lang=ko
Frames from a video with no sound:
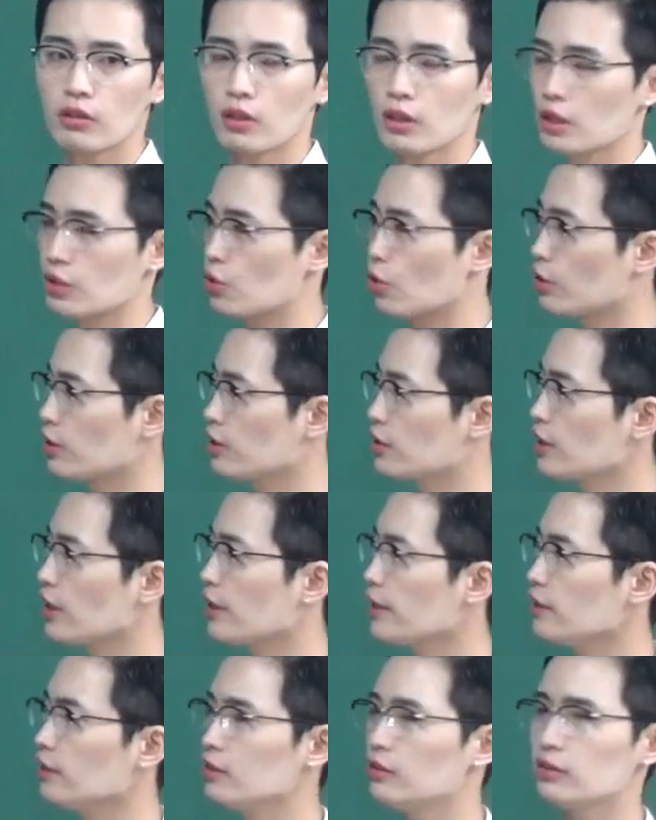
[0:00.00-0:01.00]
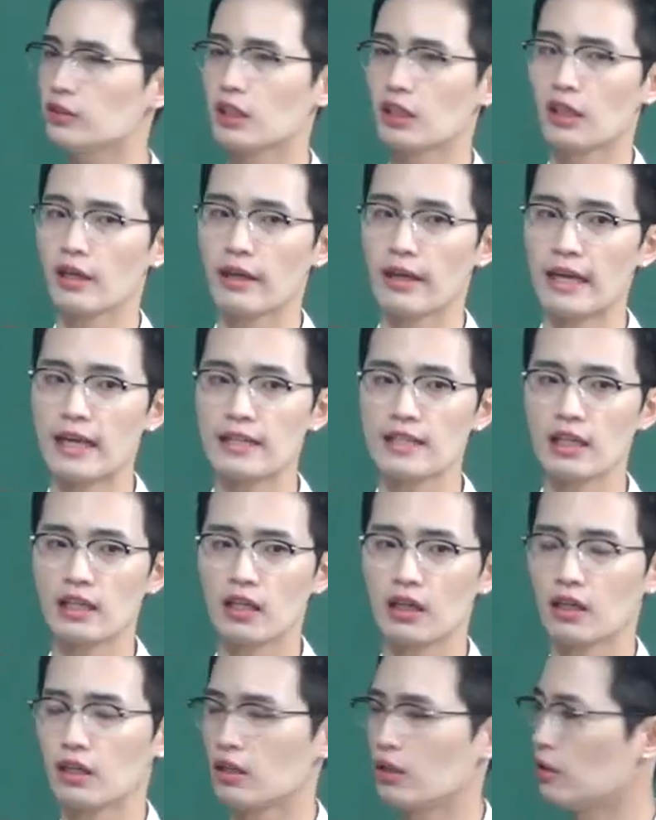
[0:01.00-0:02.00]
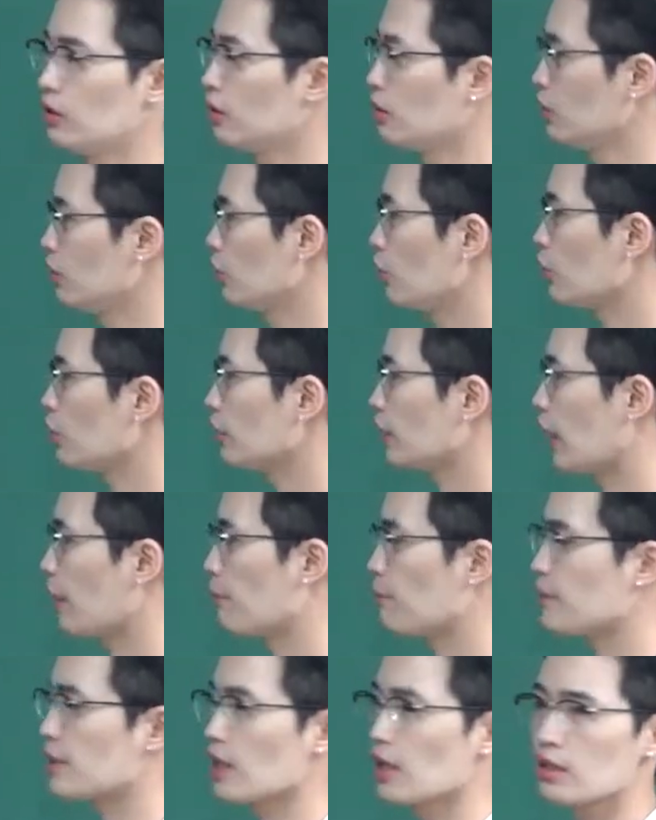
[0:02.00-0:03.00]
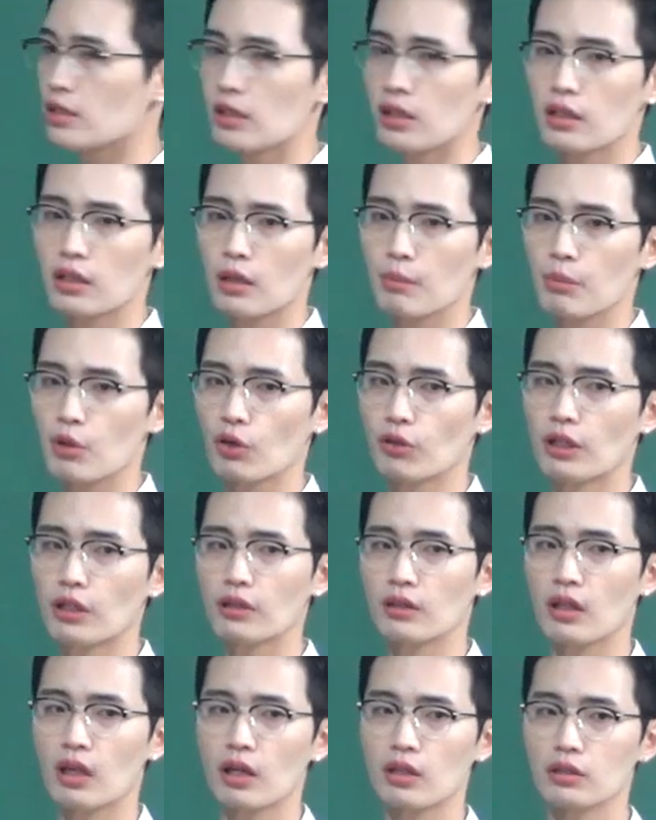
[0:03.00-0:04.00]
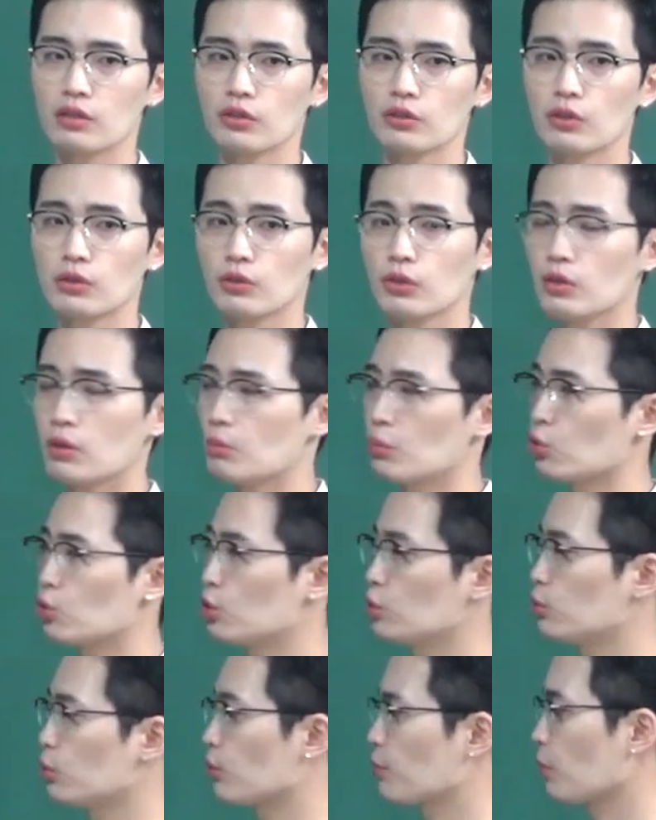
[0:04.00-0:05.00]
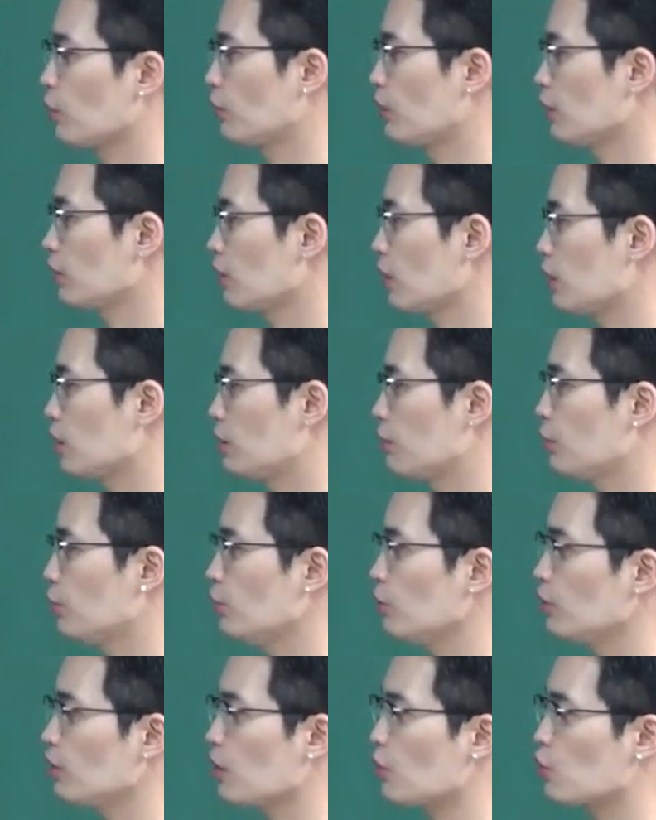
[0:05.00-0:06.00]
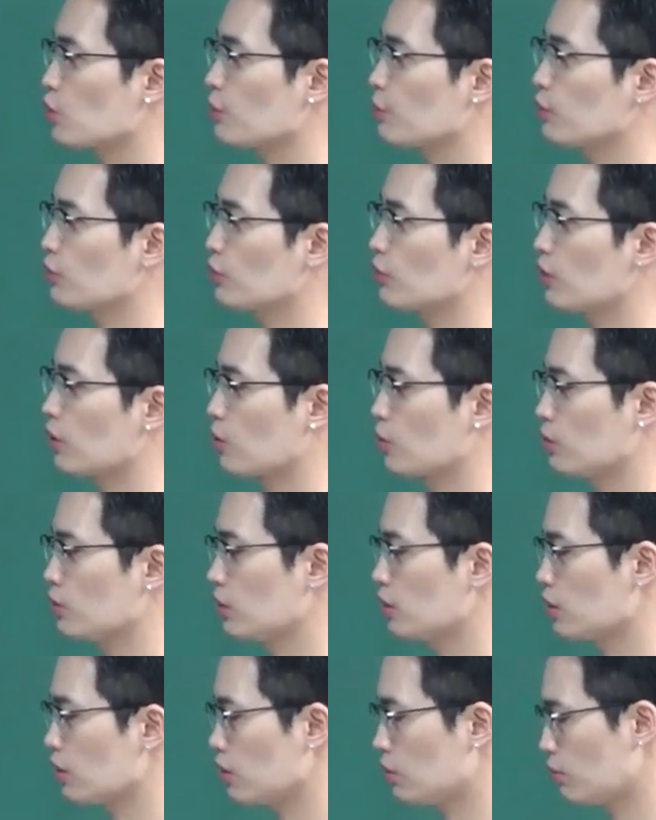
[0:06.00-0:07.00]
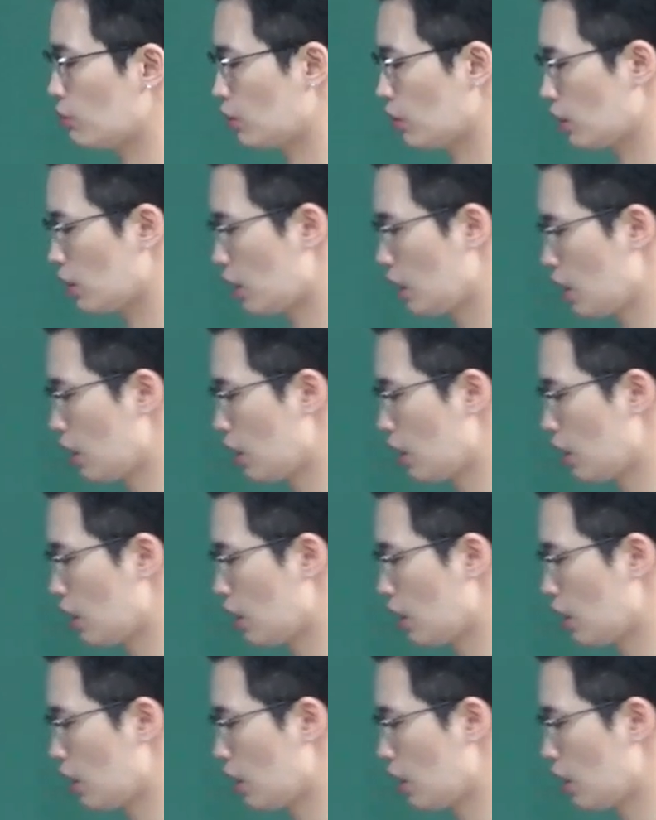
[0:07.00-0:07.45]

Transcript: 그러니까 저긴 차일드잖아. 애잖아. 여긴 남자지 그러니까 변했다, 긍정적인 모습으로 변했다를 표현하고 싶은 거라고 생각하면 돼.